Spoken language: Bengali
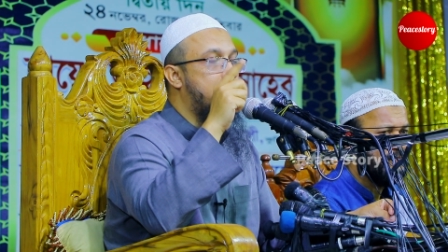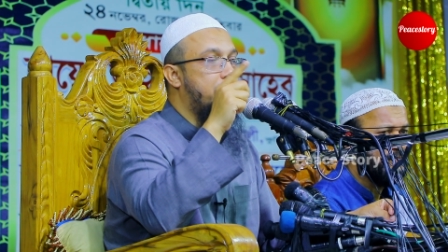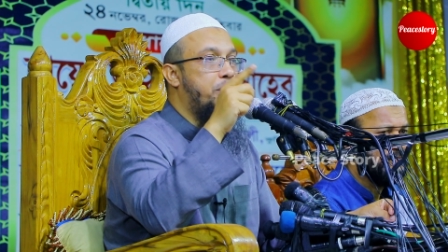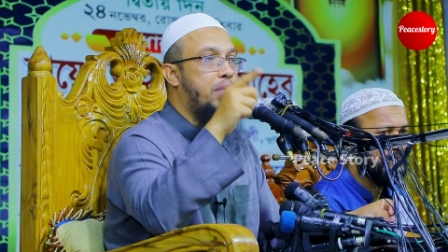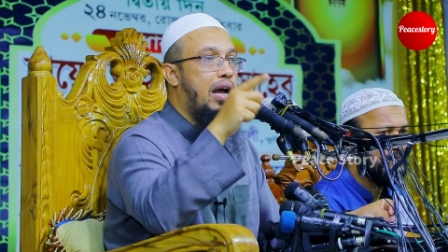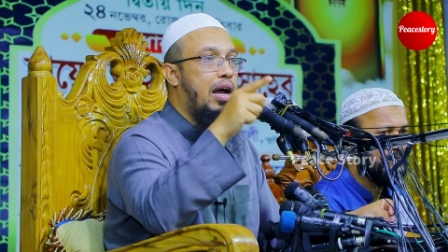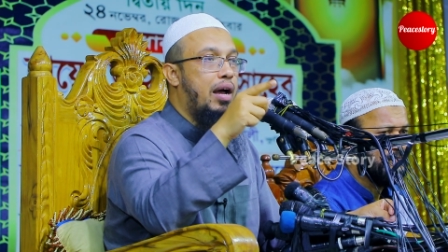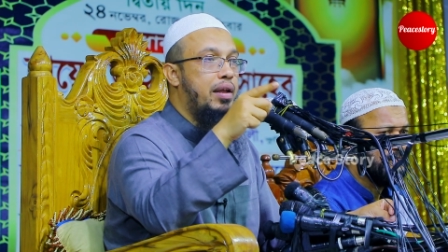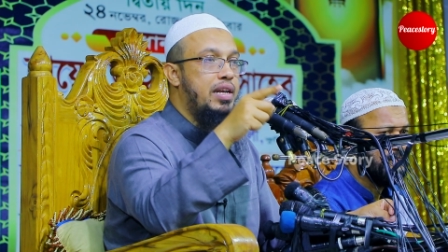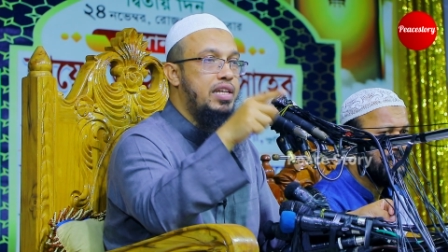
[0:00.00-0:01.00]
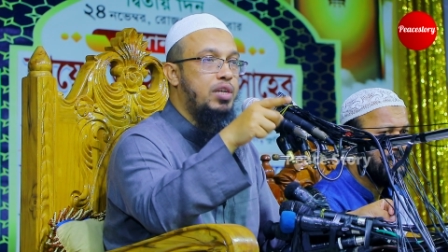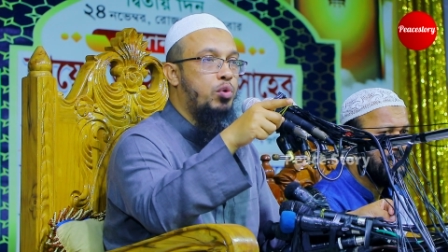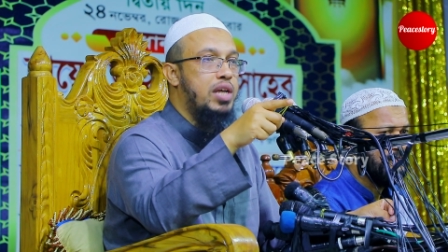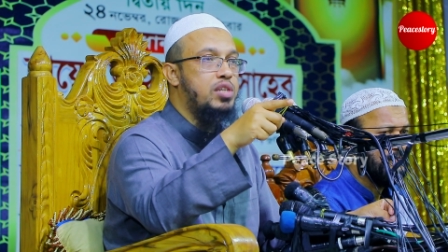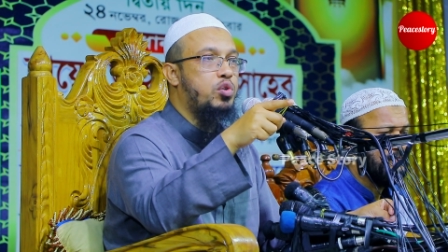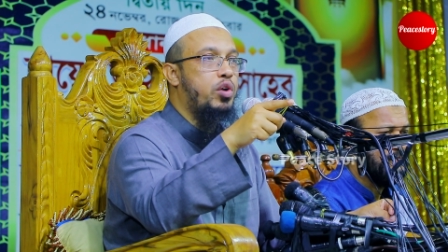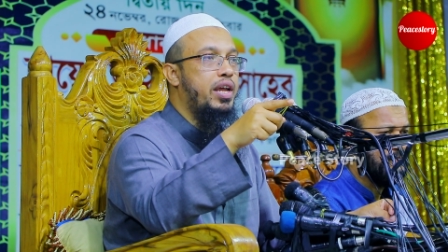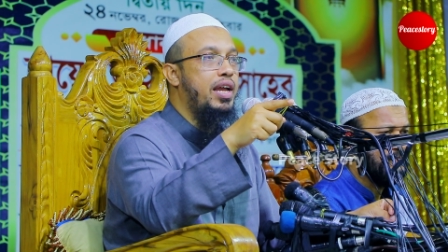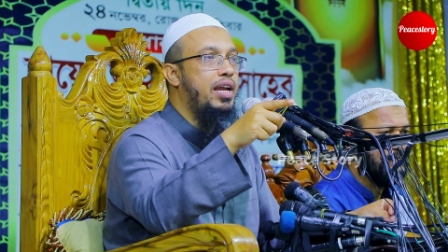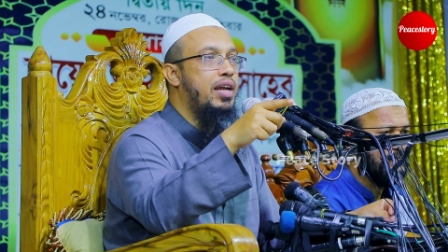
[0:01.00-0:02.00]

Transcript: যে নিজে ওয়াজ করে